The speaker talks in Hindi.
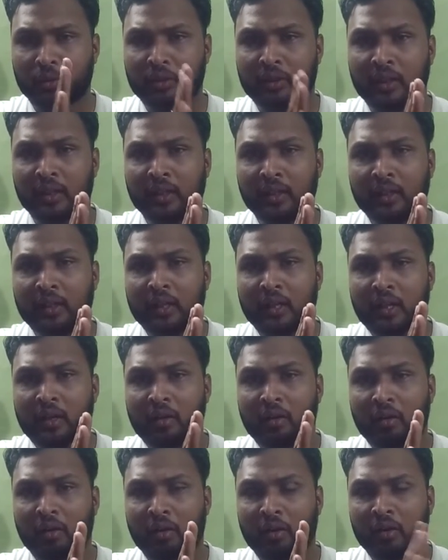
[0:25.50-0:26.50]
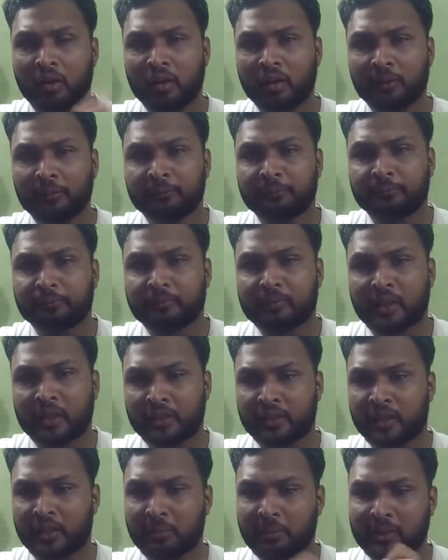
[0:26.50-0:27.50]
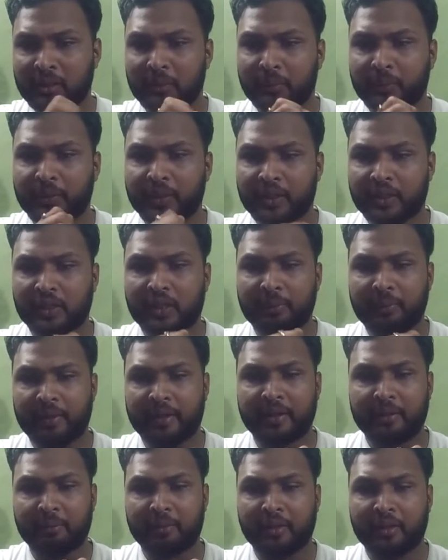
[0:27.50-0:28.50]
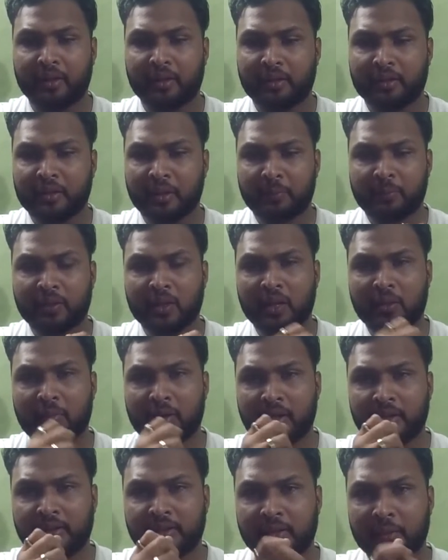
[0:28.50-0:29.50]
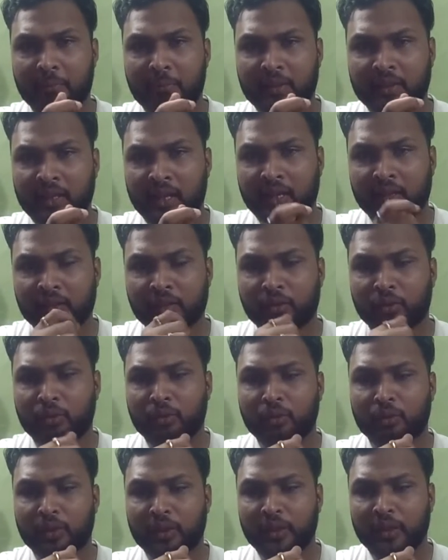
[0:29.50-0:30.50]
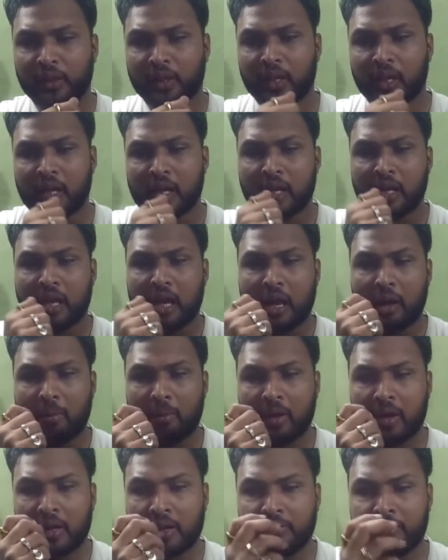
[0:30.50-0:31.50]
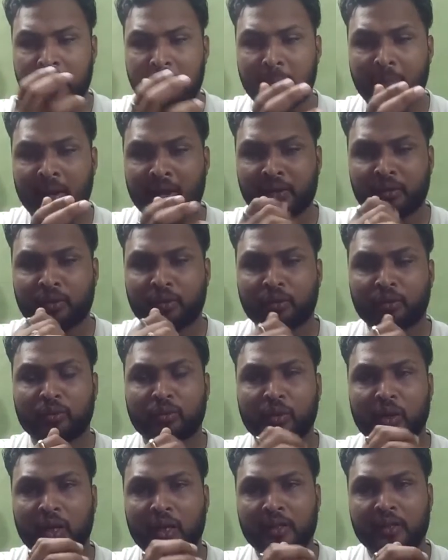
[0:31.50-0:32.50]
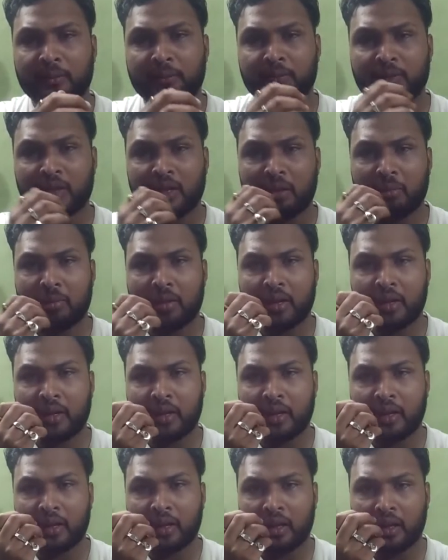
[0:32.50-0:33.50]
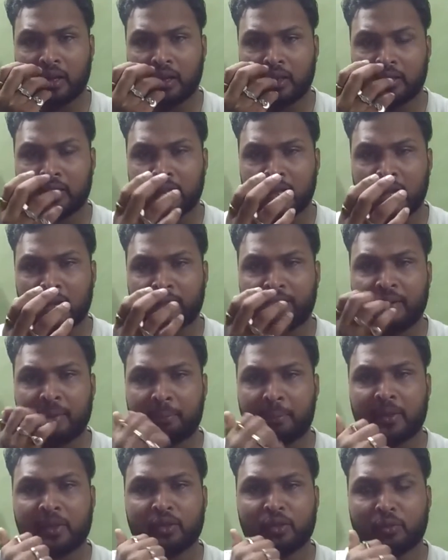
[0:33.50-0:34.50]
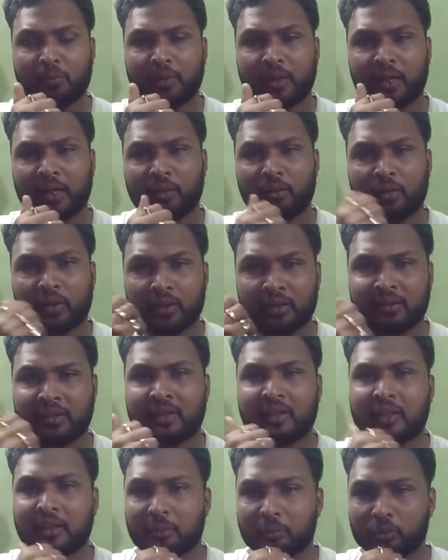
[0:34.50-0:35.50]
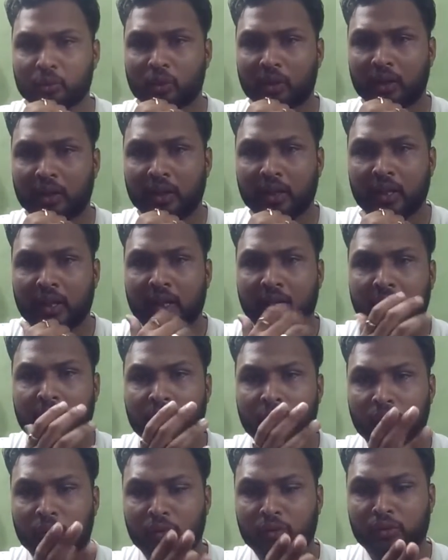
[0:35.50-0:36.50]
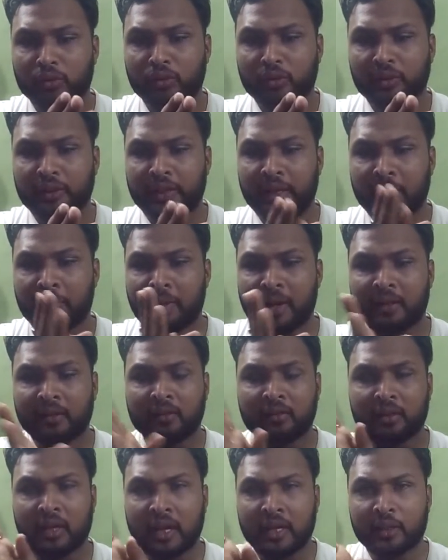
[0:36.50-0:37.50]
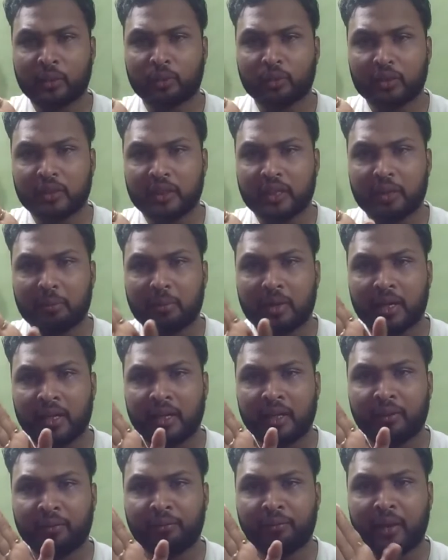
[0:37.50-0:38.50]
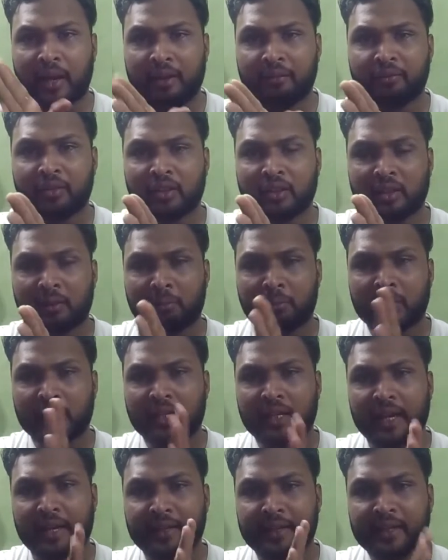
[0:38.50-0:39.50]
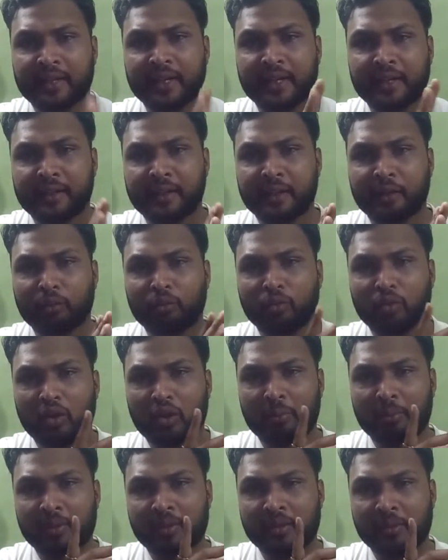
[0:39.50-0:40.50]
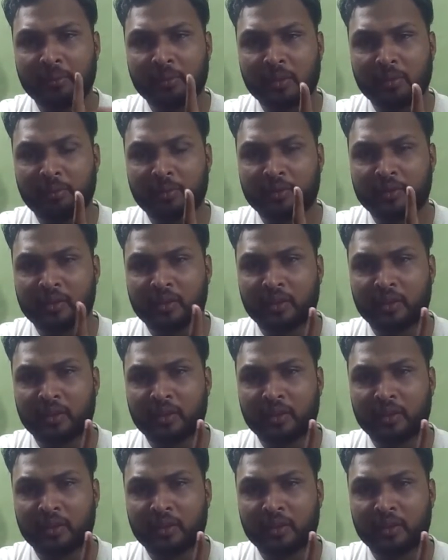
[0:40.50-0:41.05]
उत्तर और दक्षिण मध्य प्रदेश के बारे में जब से हमारी सभ्यताएं शुरू हुई हमारा व्यापार शुरू हुआ जब से हमारे हथियार वेपन जो मिले उनका संगम हुआ तो जो ये बात स्टार्ट होती है हमारी 5 दिसंबर 1982 को हमें सबसे